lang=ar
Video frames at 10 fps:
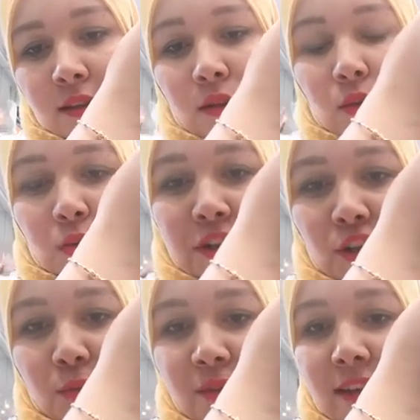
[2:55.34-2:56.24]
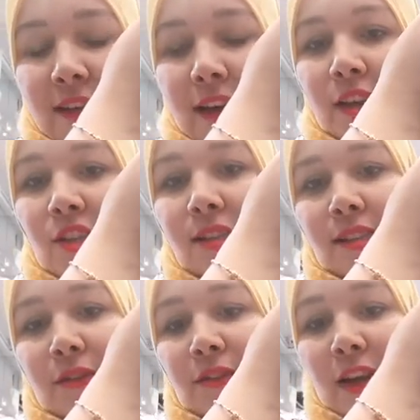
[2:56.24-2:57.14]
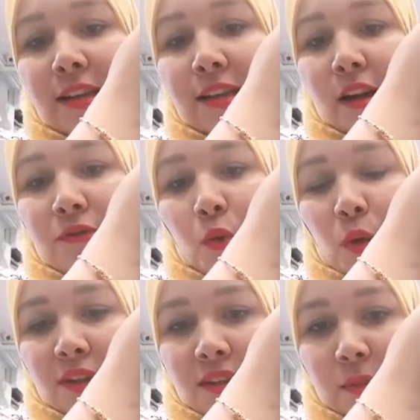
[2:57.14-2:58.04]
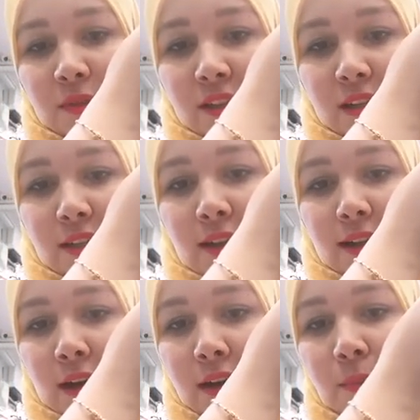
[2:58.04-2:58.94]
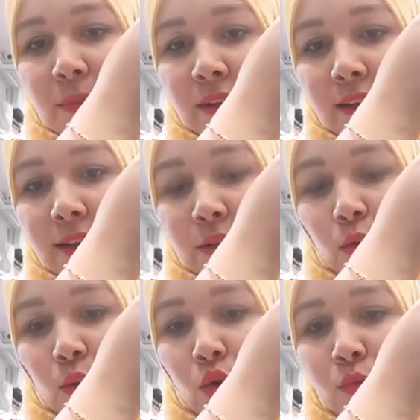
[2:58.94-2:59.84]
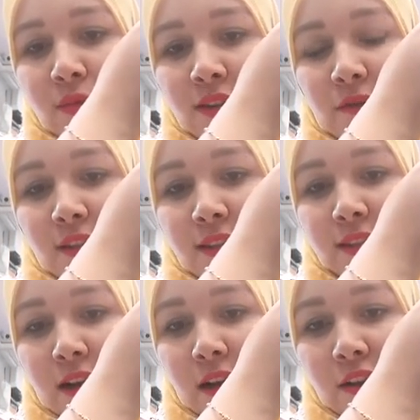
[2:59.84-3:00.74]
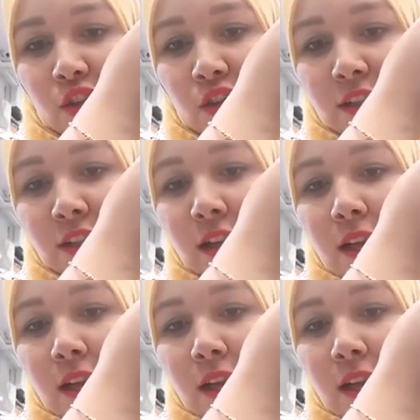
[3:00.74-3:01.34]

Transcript: واللي عجبتها اي حاجه تصيفطها ليا في الواتساب ديالي اللي راه ايبانكلي عندكم 06 20